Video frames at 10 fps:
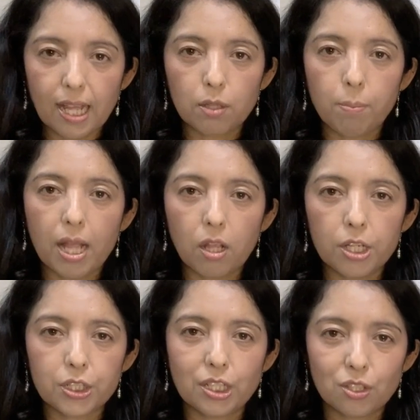numa
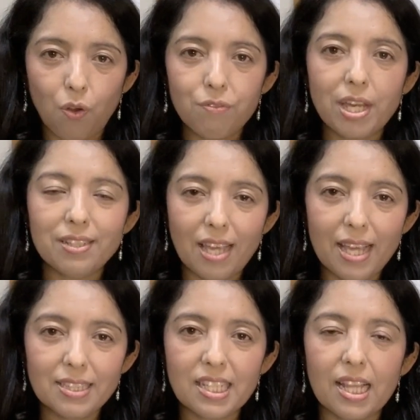loja de
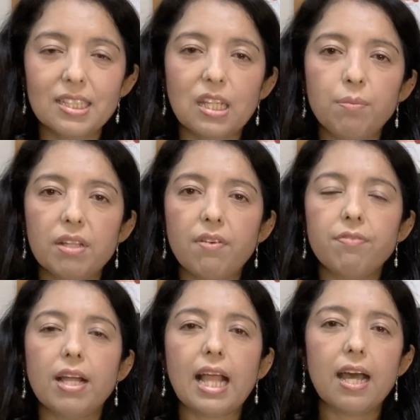conveniência, ali sempre vai
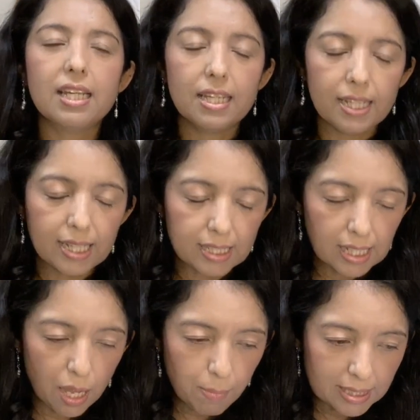falar
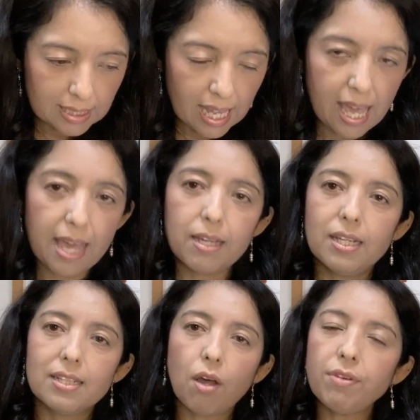Irachaimassé.
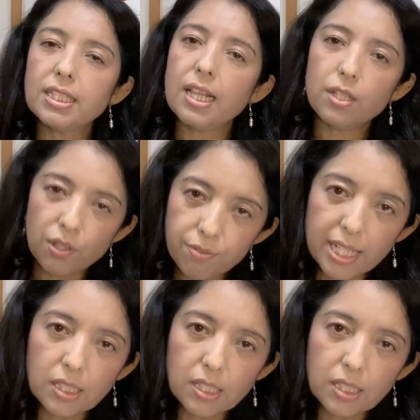Talvez ele não vá se